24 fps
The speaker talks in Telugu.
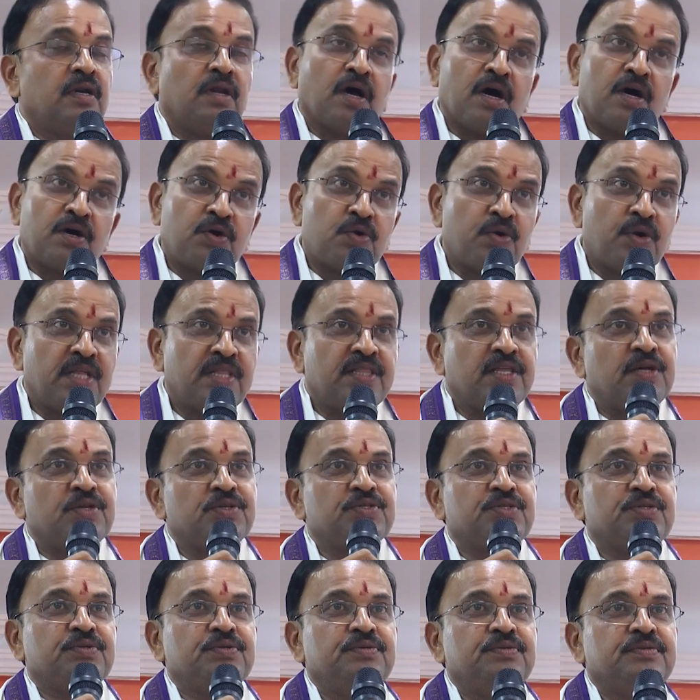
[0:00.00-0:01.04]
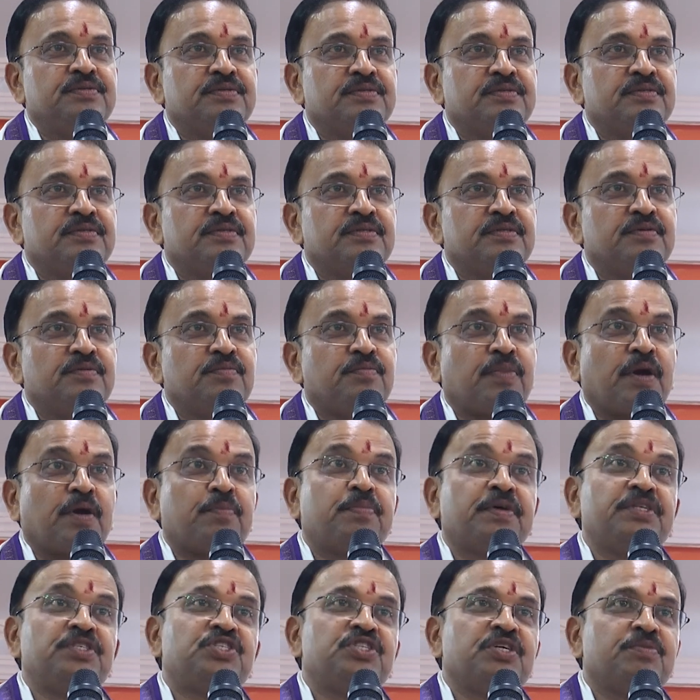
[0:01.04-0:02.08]
నాకు కూడా తెలుసు
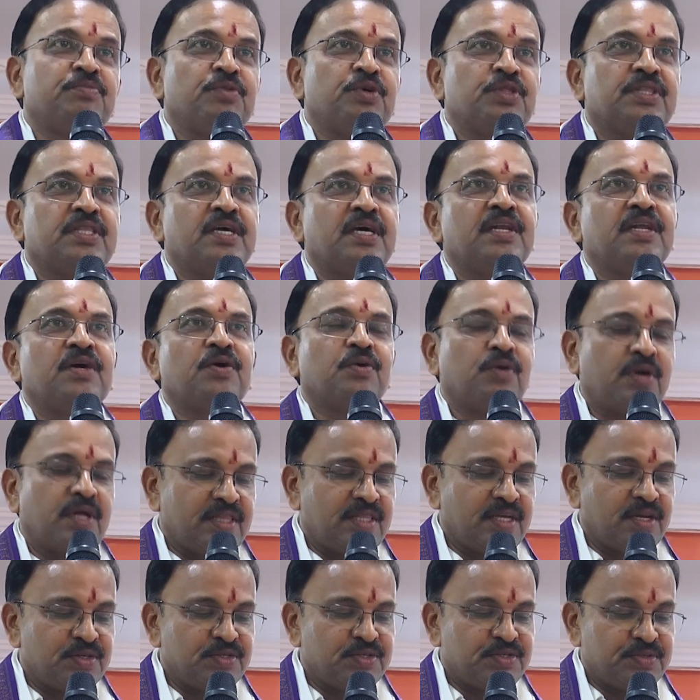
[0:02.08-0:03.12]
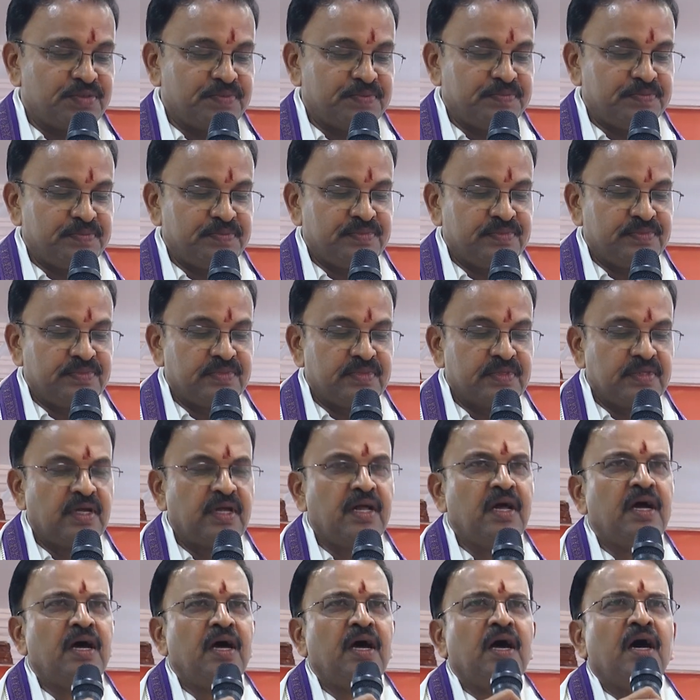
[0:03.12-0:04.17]
ప్రపంచం మొత్తానికి కూడా తెలుసు
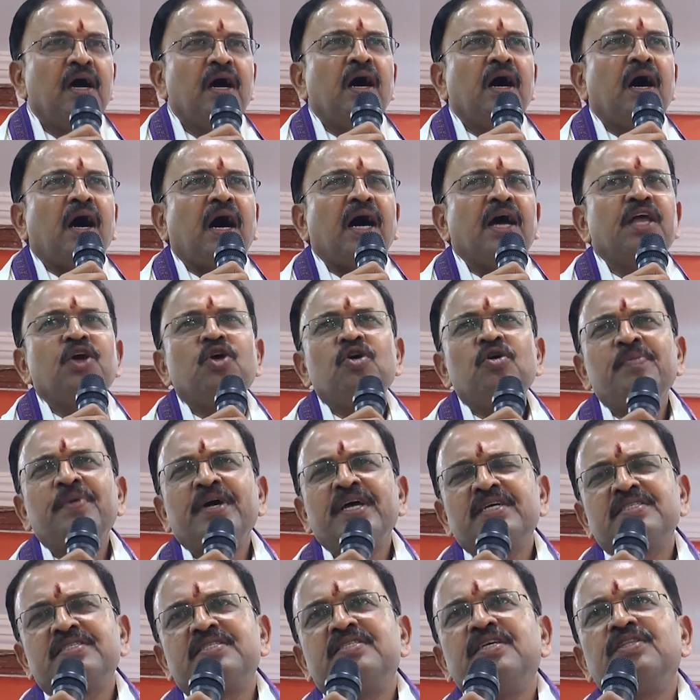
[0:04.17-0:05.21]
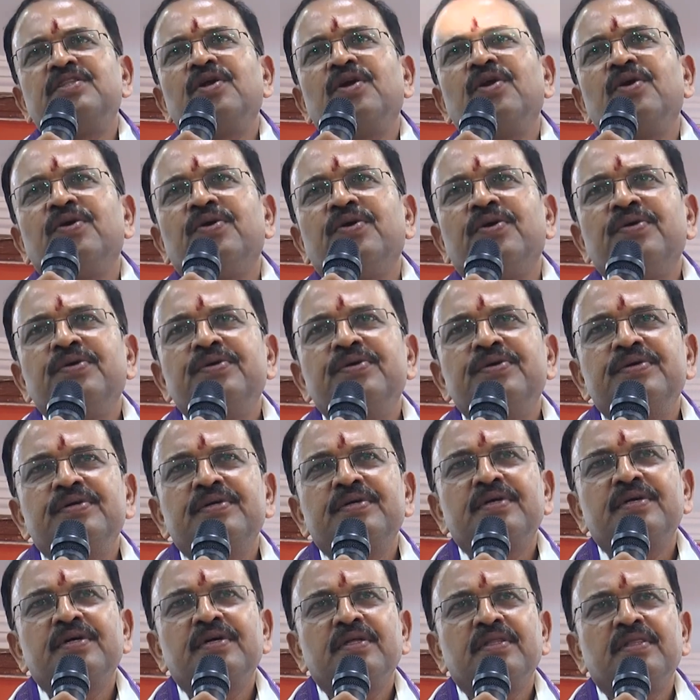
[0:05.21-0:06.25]
అయోమయ స్థితిలో
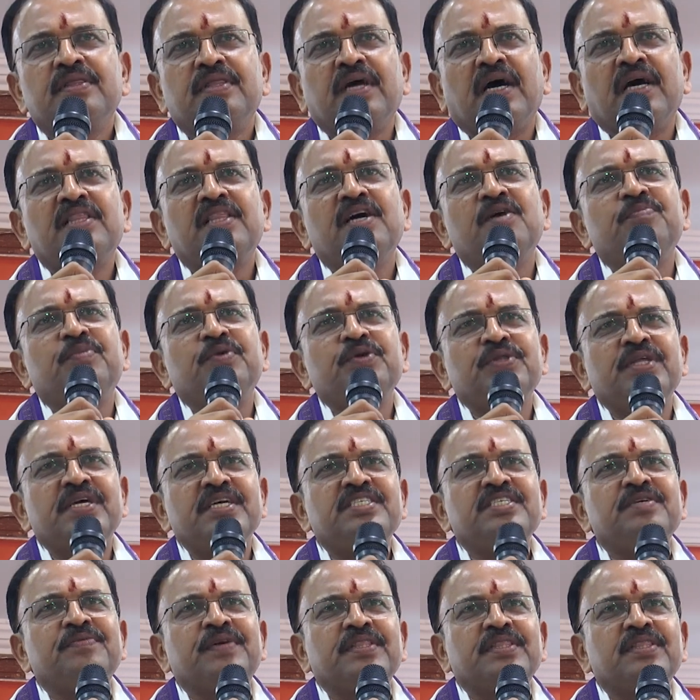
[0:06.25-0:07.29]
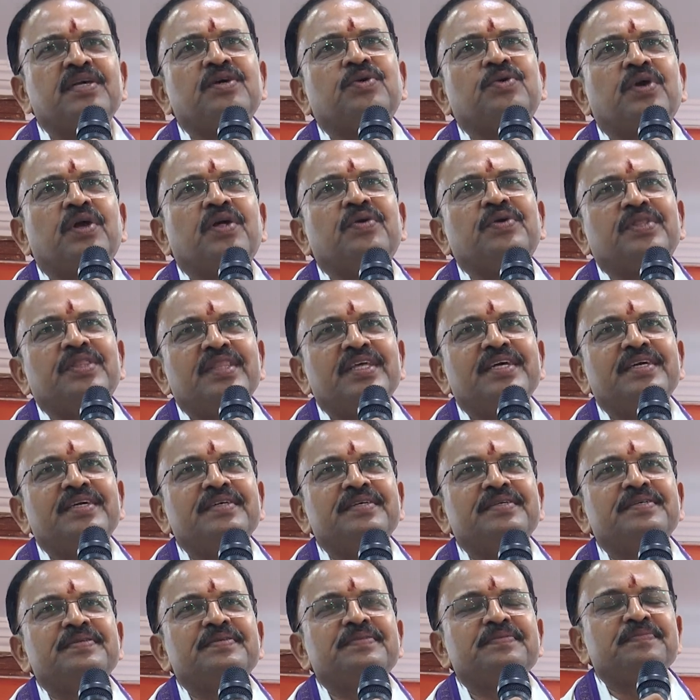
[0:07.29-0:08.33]
దాదాపు దేశమంతా కూడా ఉంది
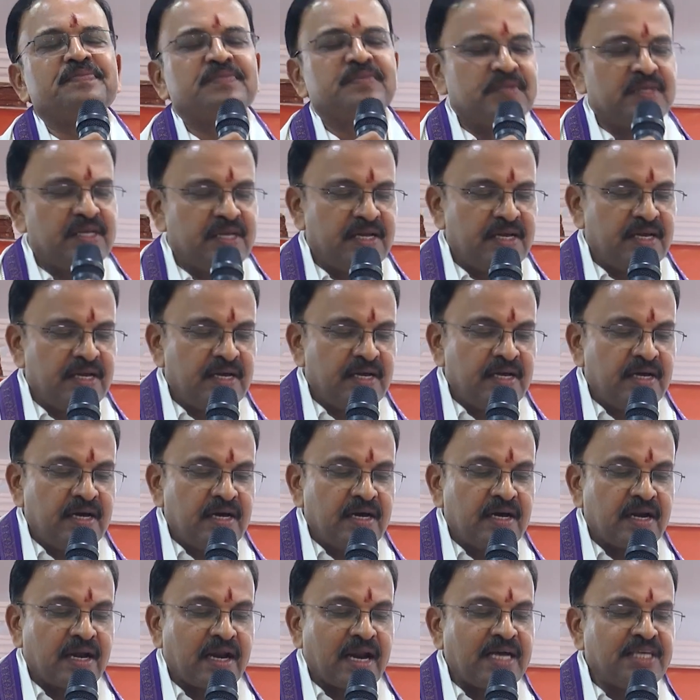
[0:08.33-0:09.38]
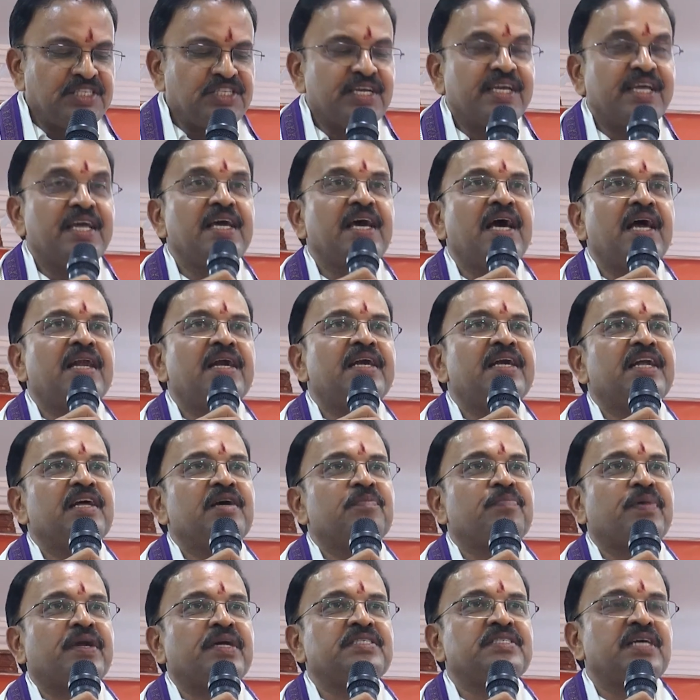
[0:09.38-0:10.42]
రాజకీయాలంటే
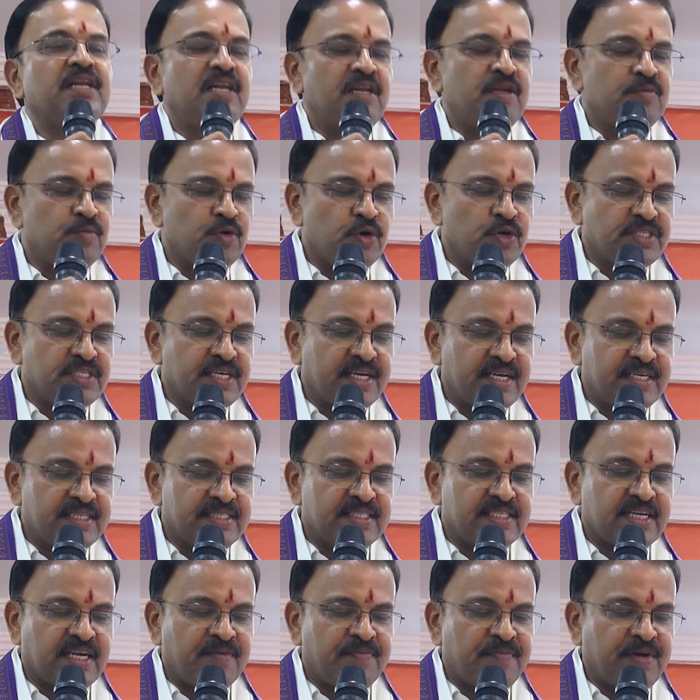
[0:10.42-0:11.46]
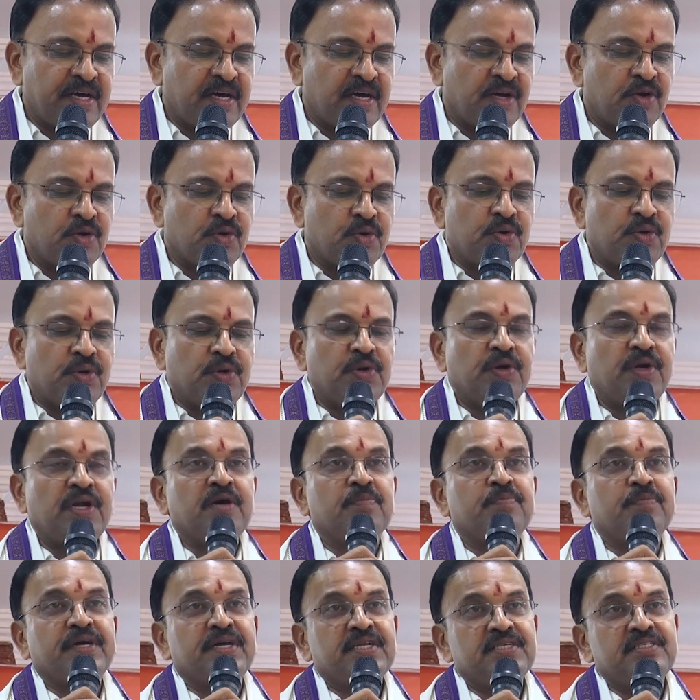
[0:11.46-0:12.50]
ప్రజల్ని మోసగించడమే అనుకుంటున్న
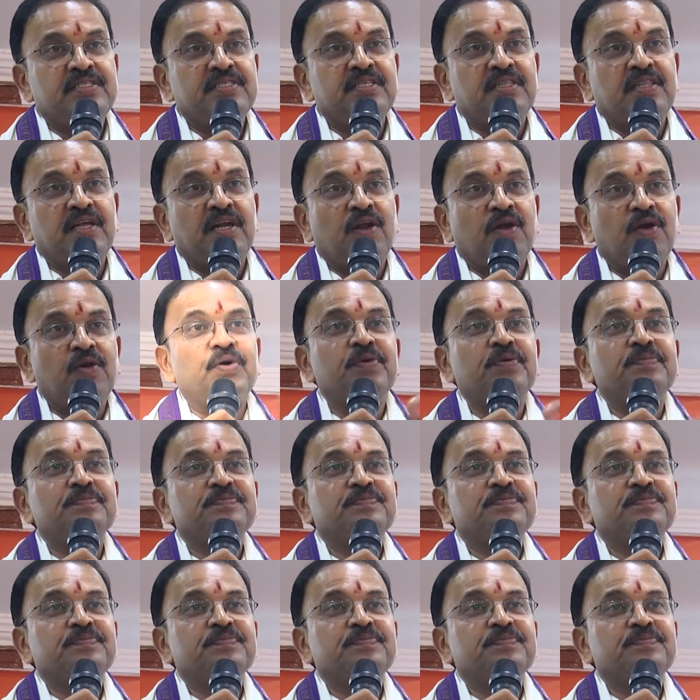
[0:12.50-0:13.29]
పరిస్థితులలో